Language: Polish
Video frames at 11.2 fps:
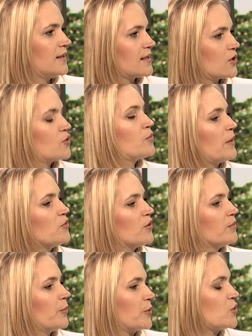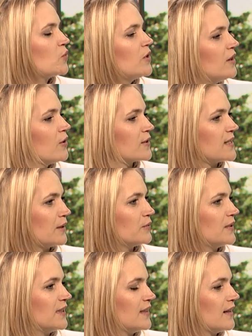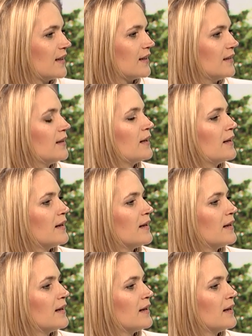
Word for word: Ja zrozumiałam, że on po prostu nie dostał tych nagrań. To znaczy